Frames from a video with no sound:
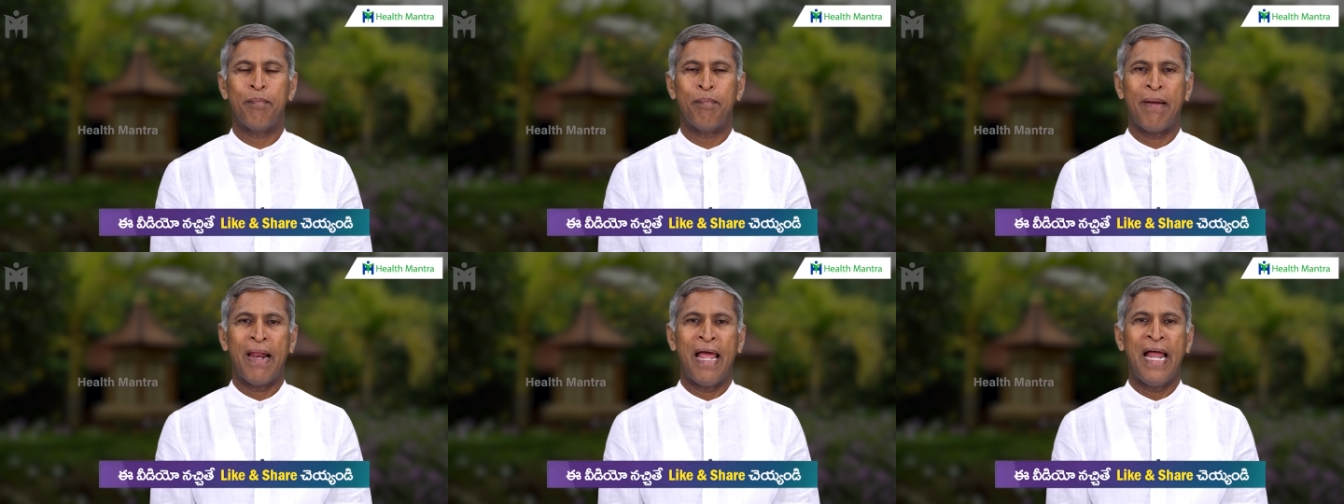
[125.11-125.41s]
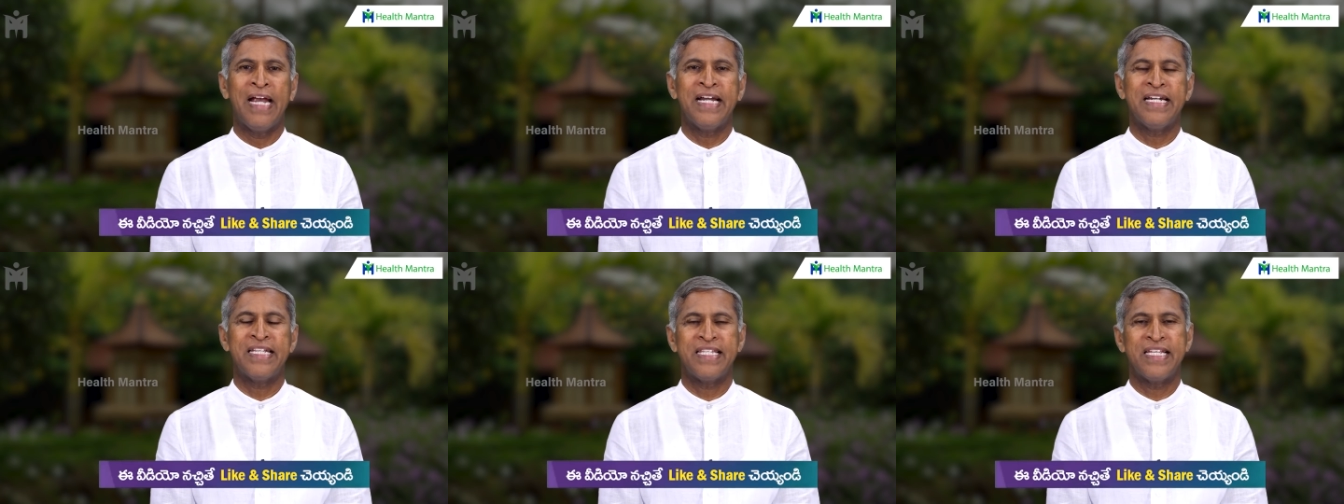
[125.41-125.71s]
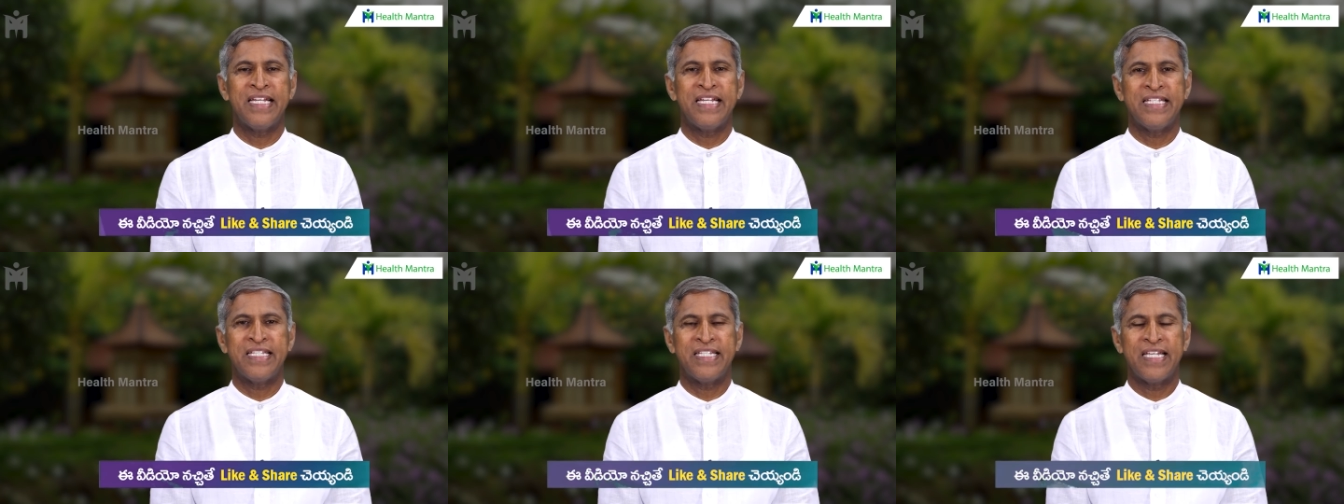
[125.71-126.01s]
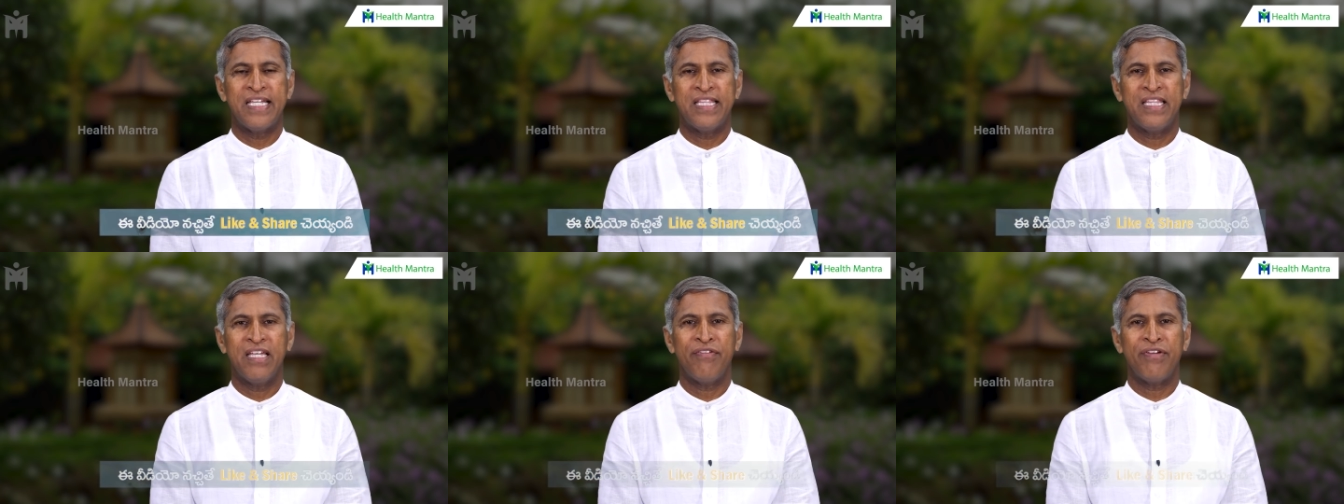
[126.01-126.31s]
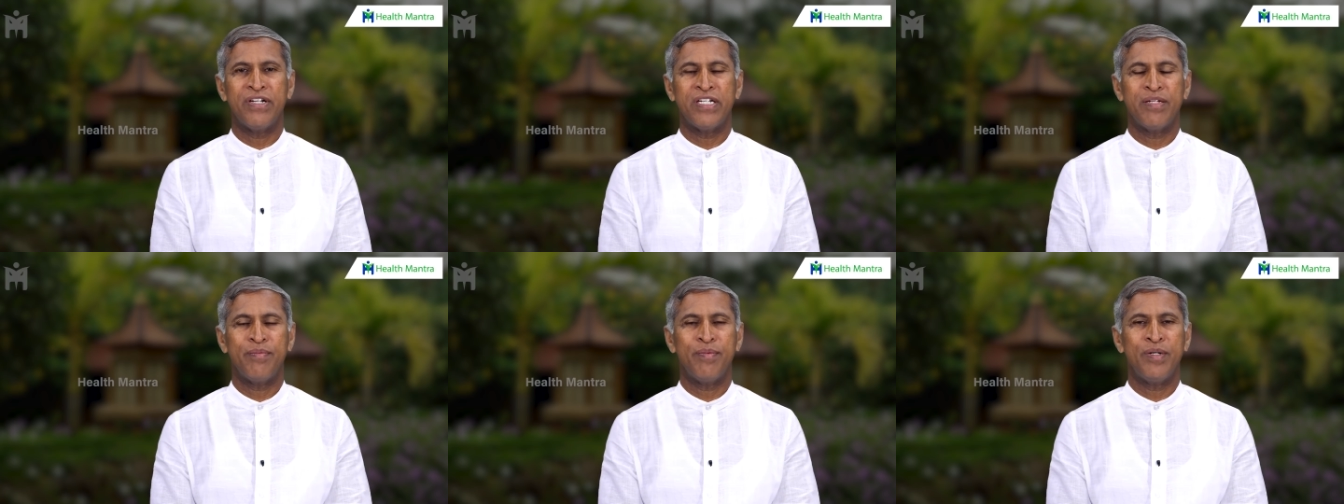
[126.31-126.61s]
ప్లాంట్స్ నుంచి అయితే
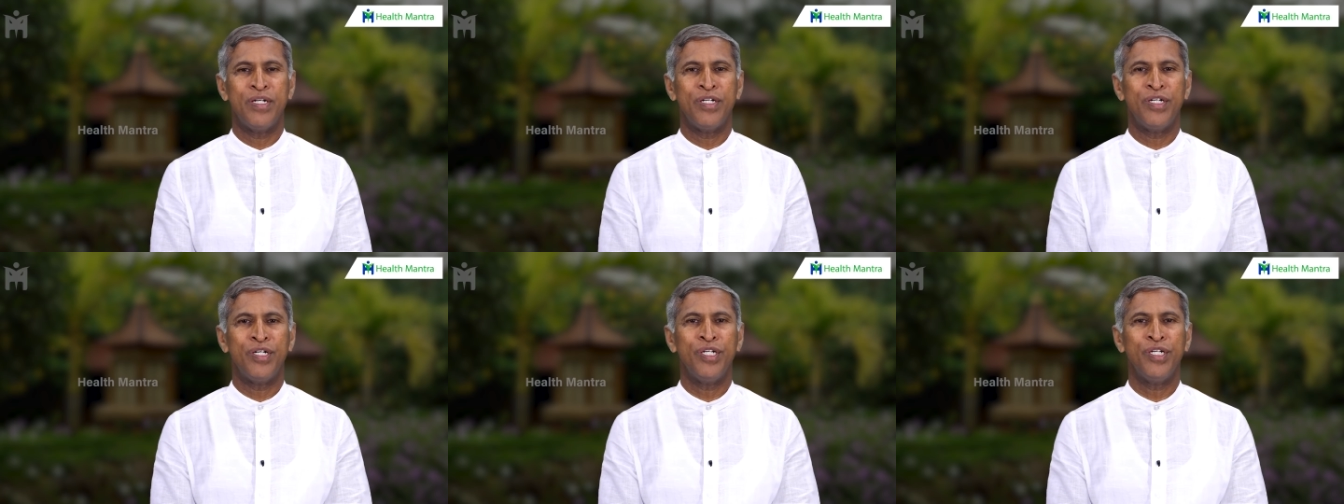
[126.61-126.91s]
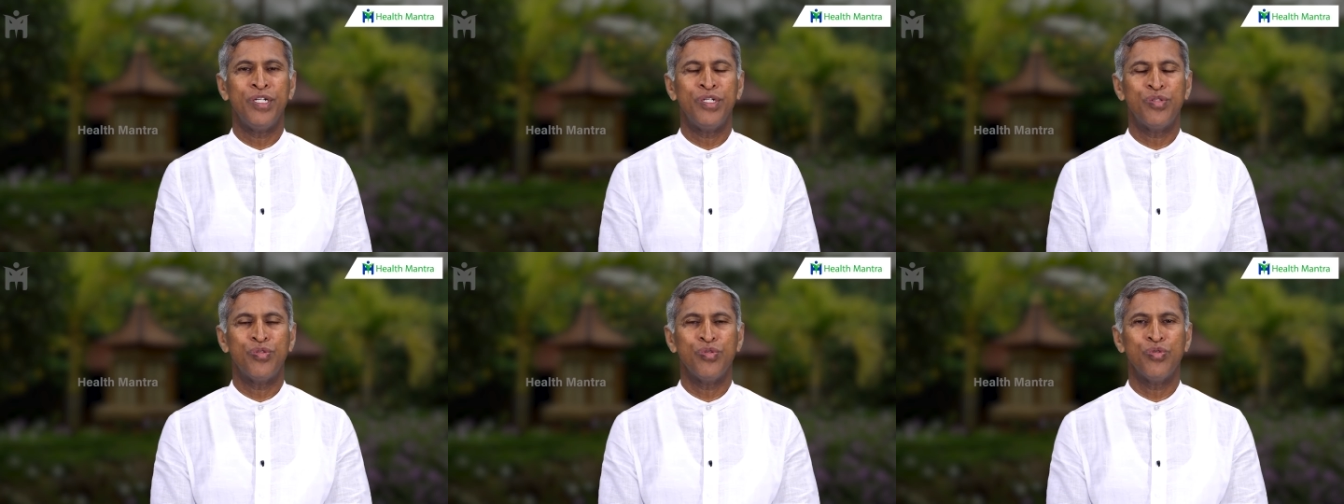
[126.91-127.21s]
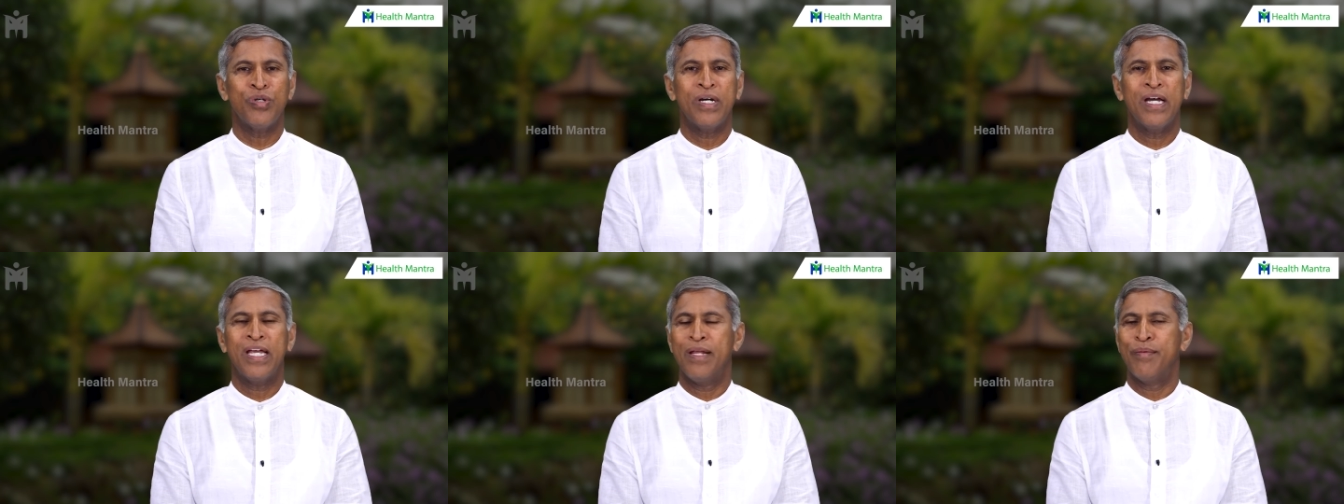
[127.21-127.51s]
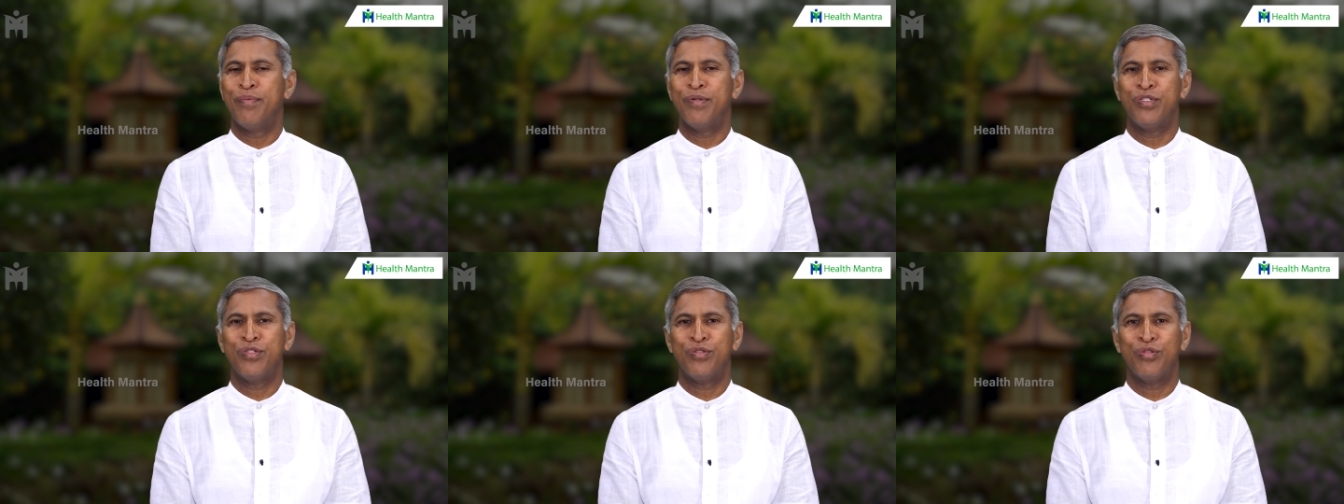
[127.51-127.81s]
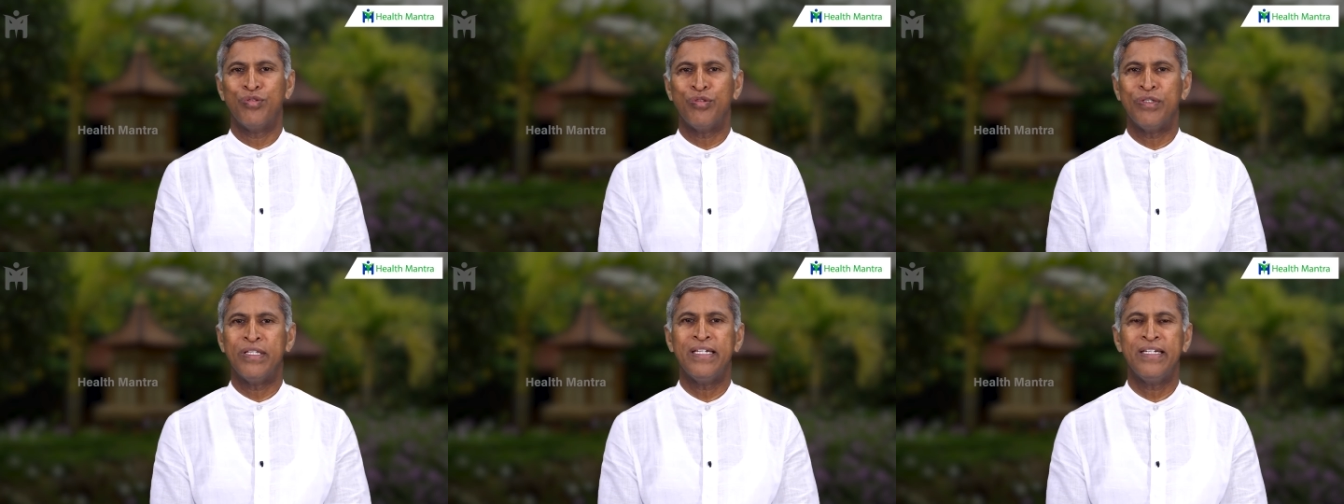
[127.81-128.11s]
విటమిన్ డి టూగా
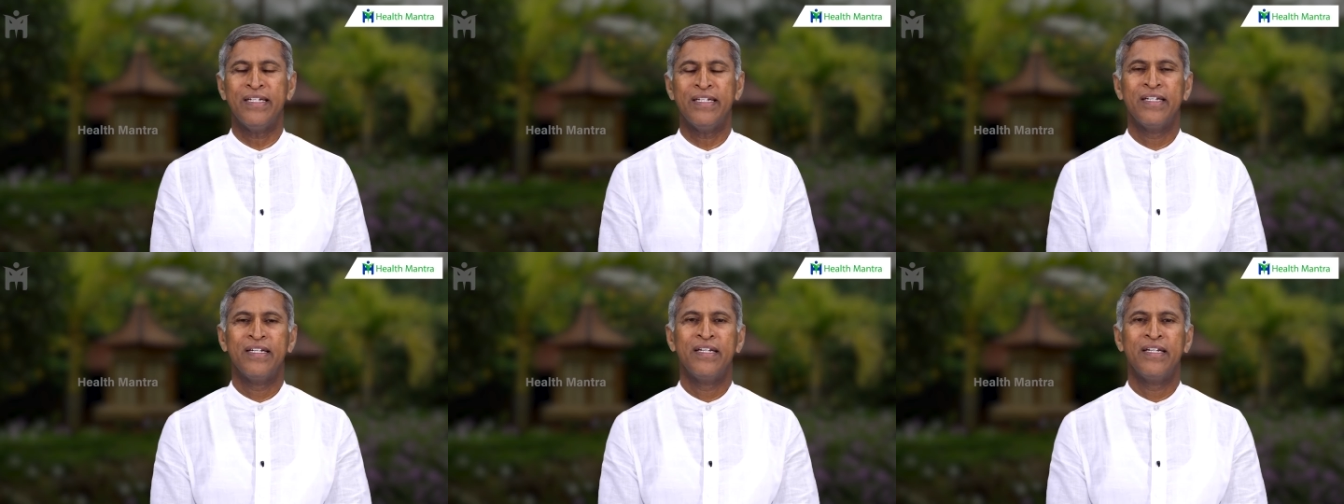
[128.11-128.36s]
లభిస్తుంది